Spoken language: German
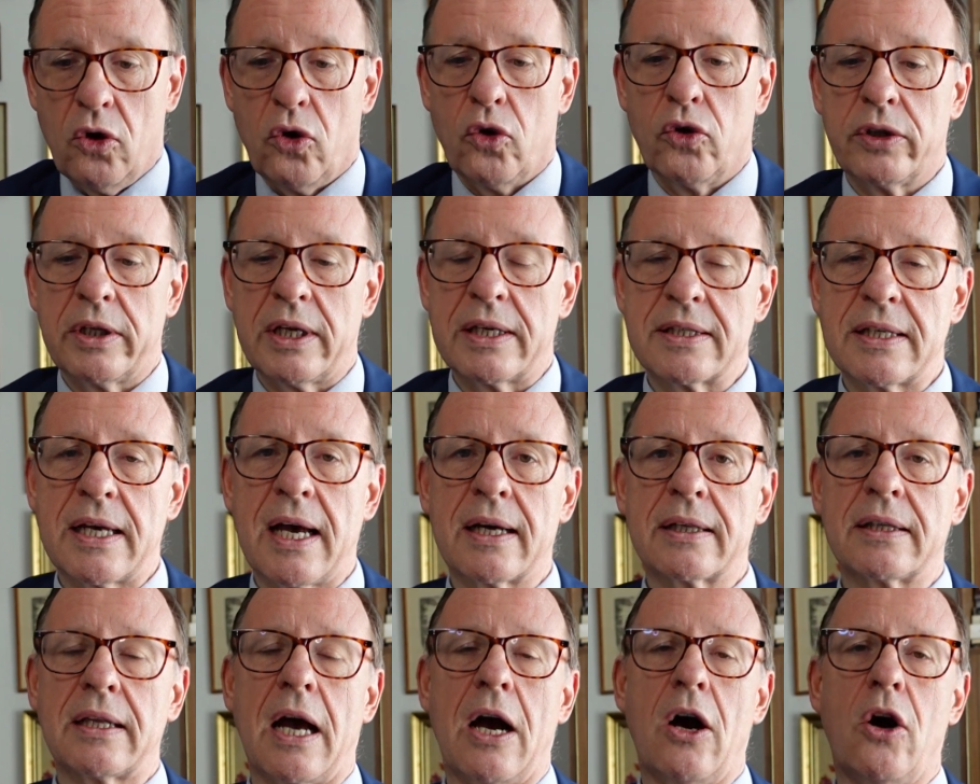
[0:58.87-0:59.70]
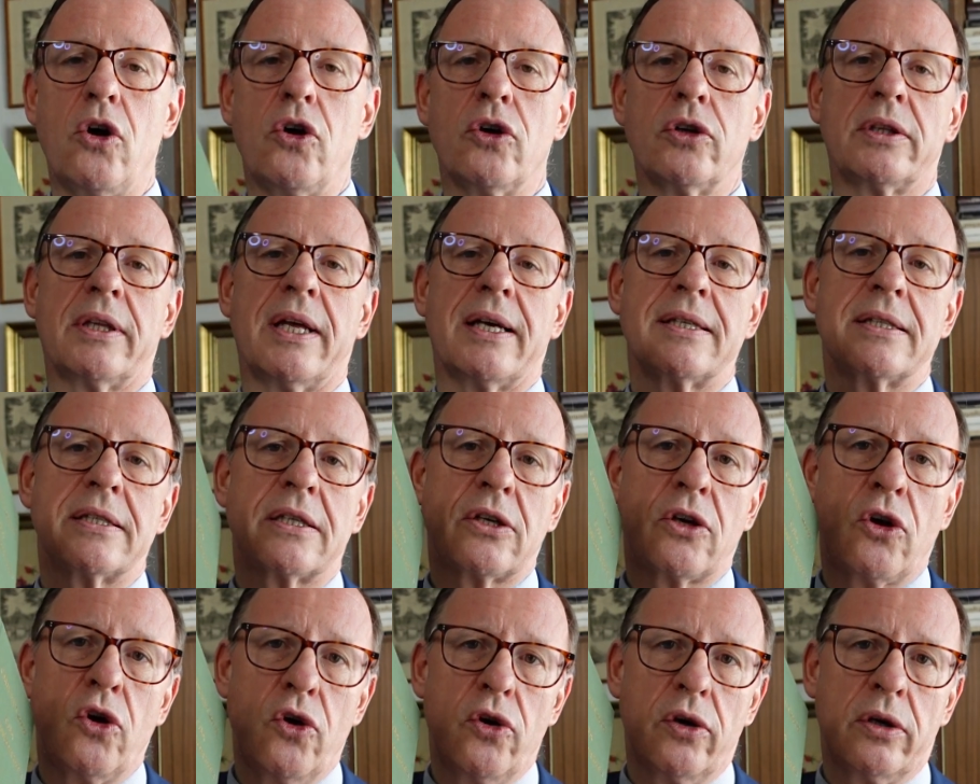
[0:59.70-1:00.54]
Und das sagt auch
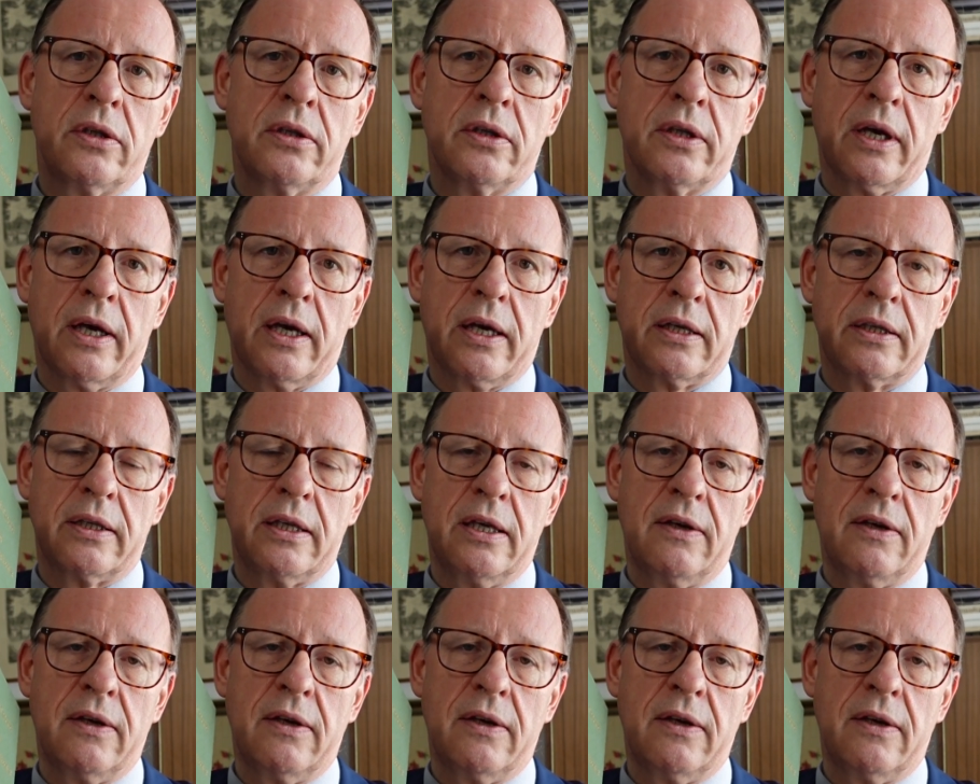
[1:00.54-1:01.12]
das Kirchenrecht.